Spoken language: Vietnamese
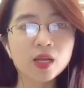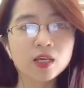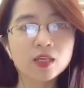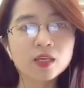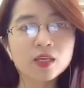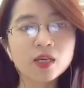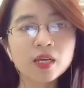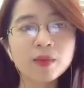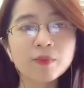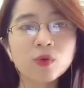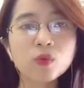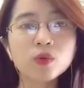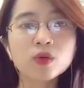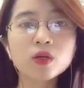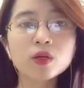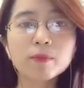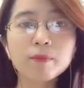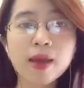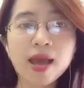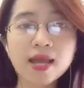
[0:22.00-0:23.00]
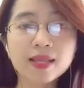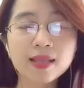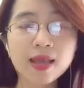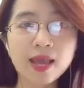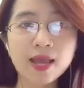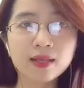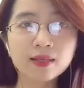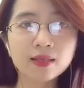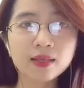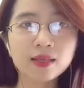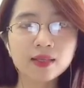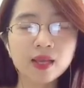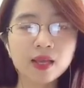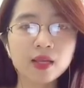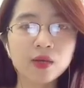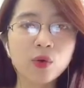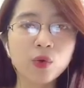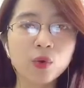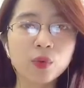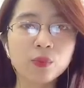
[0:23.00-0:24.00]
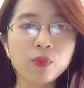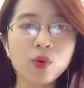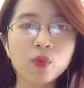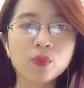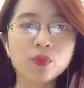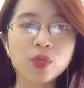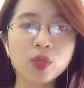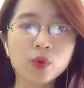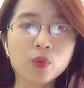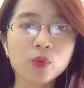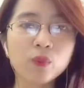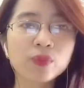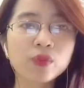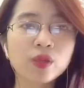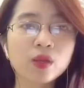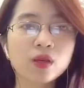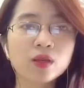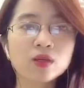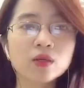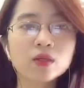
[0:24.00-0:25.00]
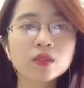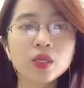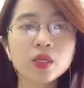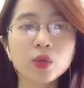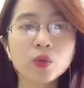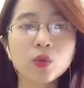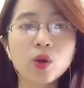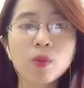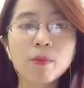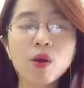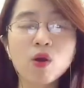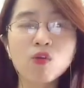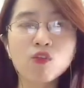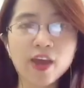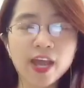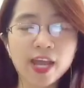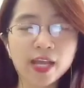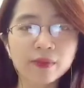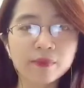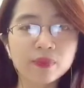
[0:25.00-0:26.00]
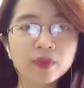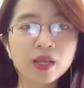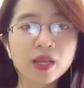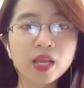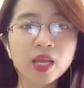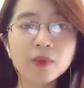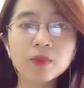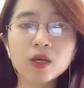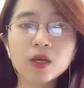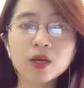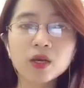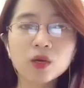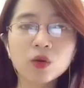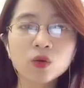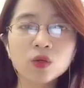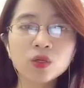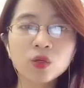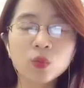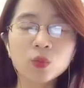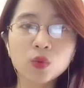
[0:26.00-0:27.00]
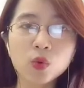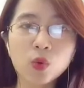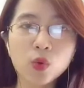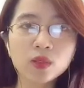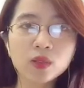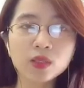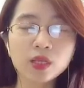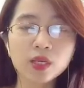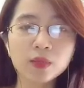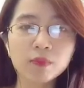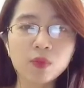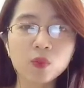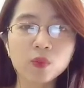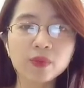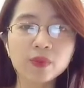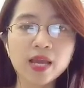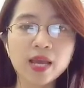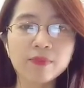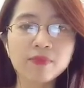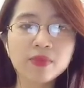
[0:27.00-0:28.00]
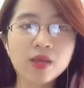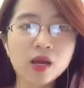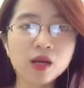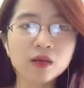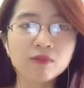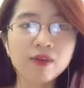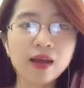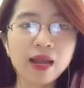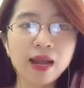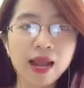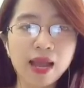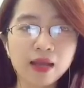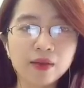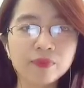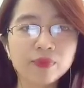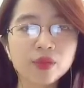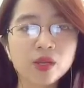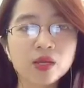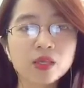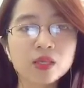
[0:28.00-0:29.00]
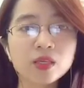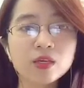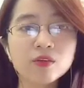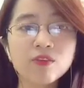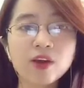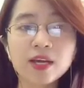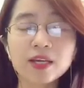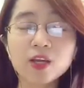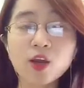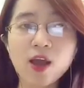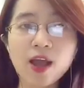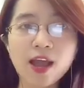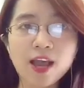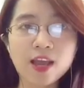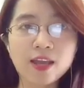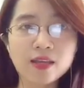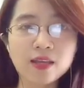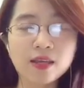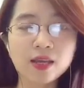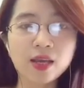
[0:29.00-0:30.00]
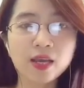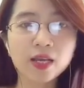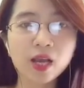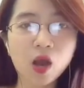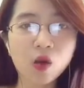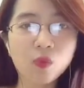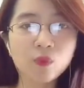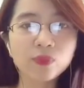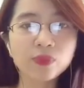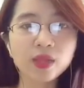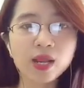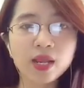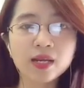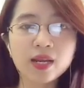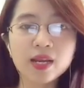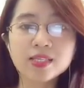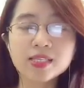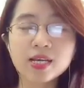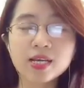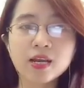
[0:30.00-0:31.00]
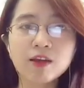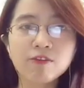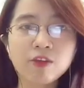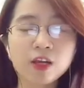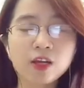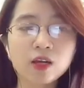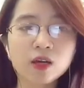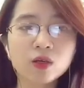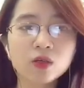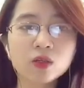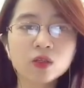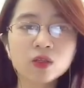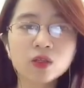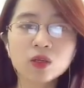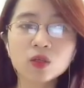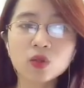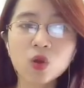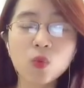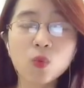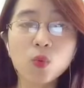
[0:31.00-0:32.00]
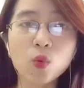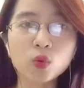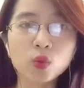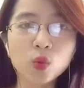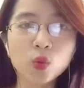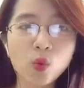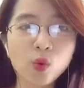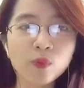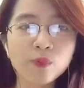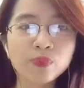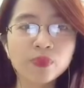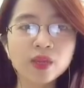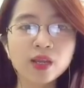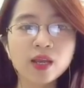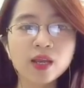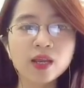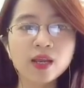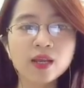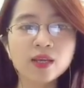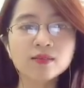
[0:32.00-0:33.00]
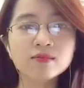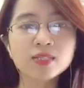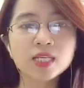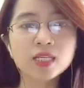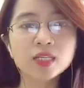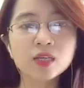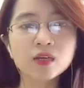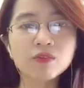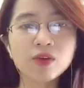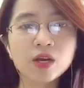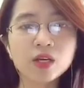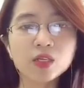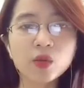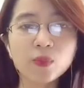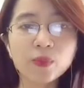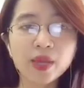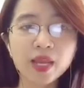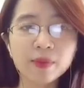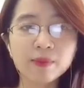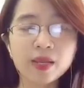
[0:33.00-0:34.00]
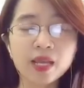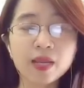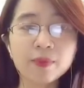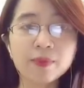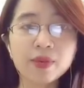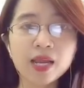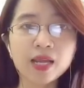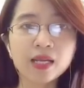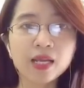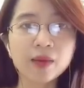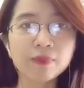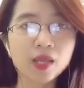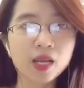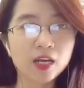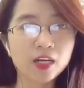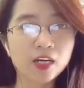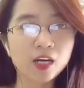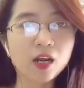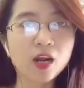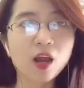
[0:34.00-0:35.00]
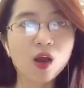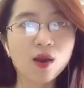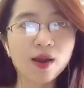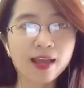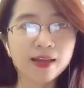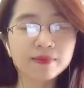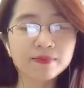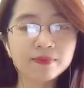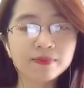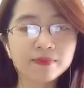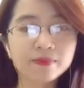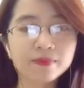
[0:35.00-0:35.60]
nhưng em uống được 3 tháng thì thấy nổi mụn nhiều, nước tiểu có màu vàng. Em ngưng dùng thuốc thì mụn giảm dần và lặng như vậy có hại gì hay không? Hay đây chỉ là phản ứng à, tốt của thuốc? À, xin tư vấn dùm em, em đang cảm thấy rất lo lắng.